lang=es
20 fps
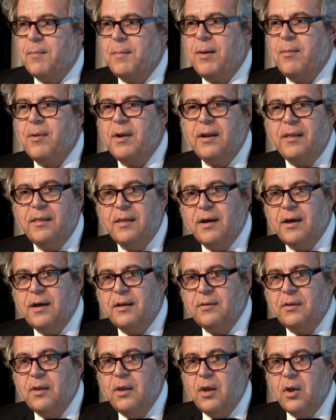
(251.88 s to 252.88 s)
con
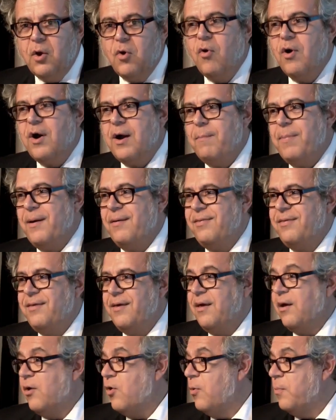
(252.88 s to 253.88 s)
amabilidad, con
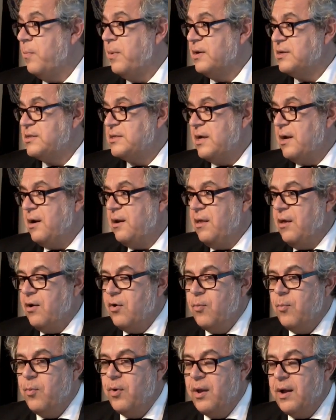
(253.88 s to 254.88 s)
capacidad de conversar y
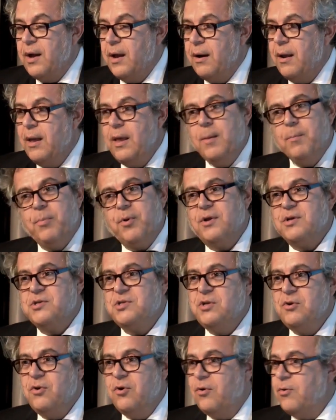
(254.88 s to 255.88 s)
de comunicar,
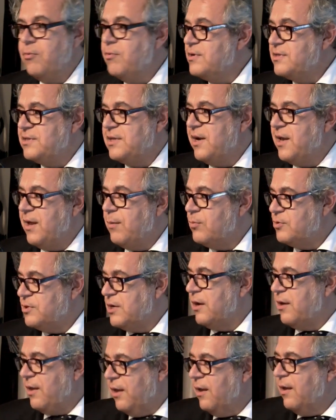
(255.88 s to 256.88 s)
porque si no, no
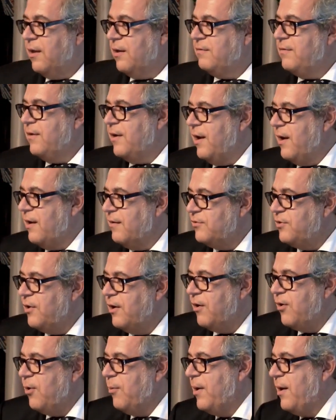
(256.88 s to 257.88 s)
estaríamos aquí. Así que la
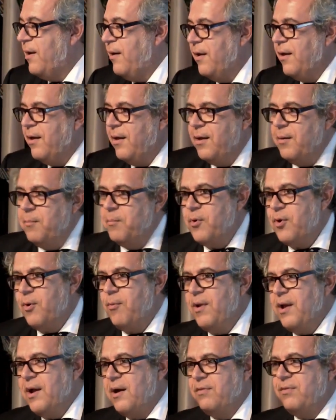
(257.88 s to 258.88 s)
historia global,
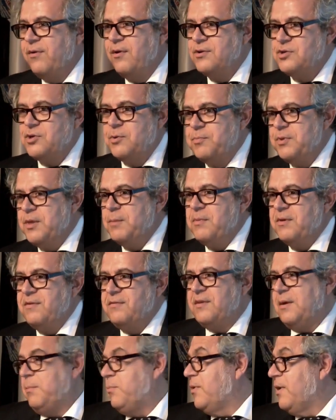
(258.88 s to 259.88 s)
por obligación, es
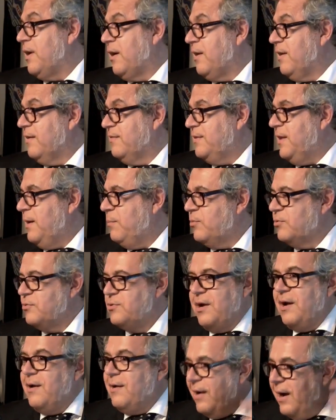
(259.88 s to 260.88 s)
optimista, porque aquí
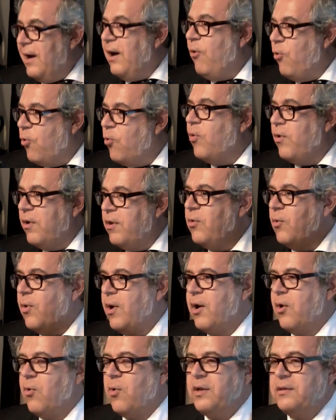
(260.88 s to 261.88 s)
estamos. Ha
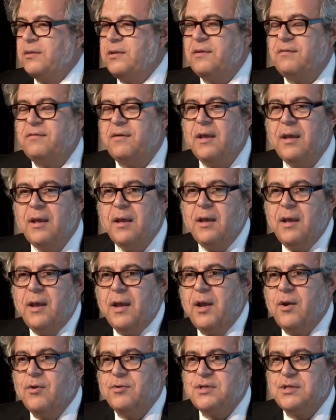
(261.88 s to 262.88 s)
ocurrido algo antes
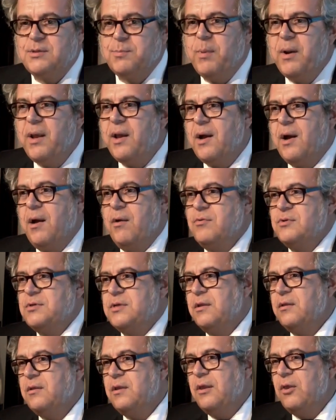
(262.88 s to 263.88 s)
que nos explica en
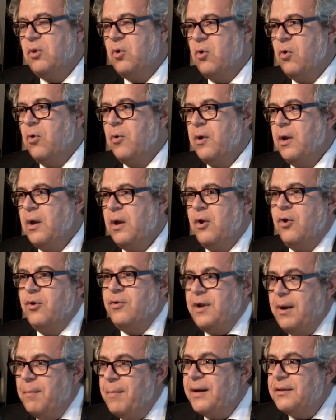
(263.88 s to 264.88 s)
un sentido
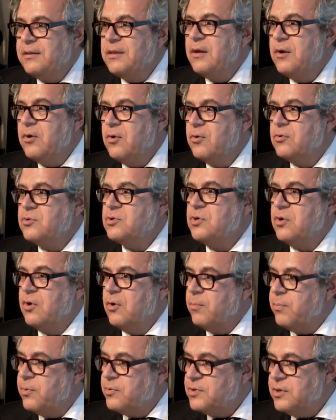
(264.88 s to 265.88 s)
no dramático,
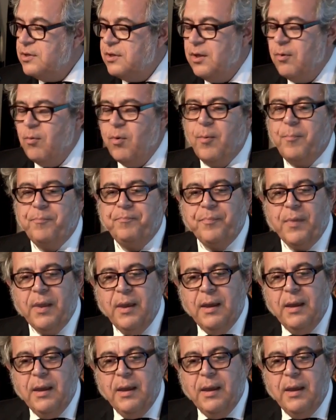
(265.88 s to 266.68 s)
sino positivo.